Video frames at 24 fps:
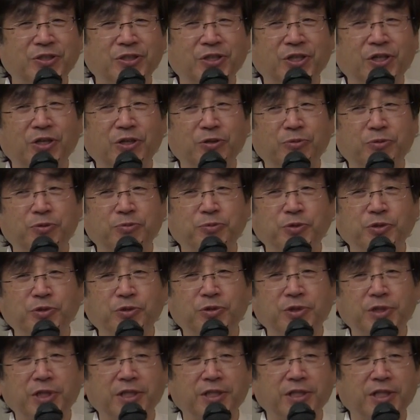だからもう無
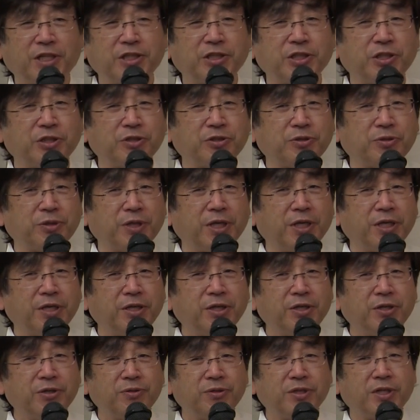造作に出してるんですよね
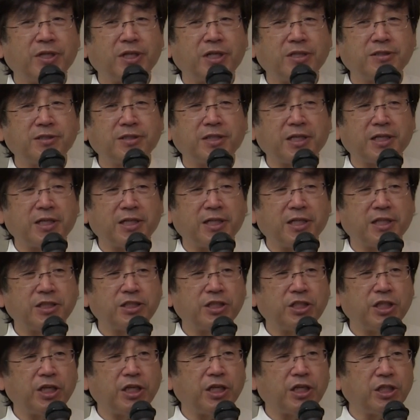で出すだけ出
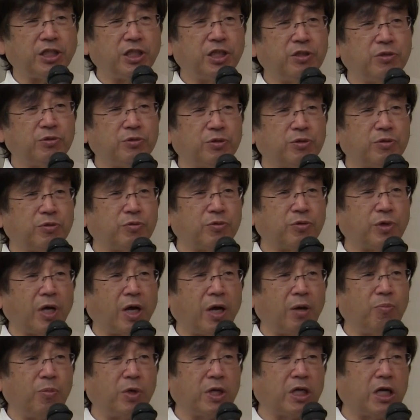して切るということ
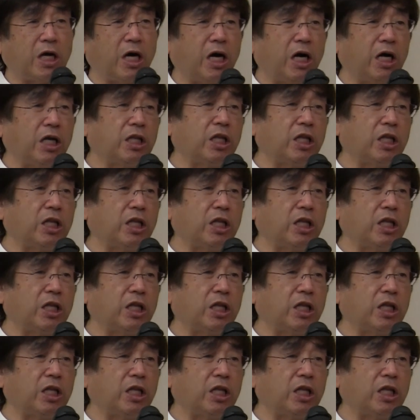はあんまり考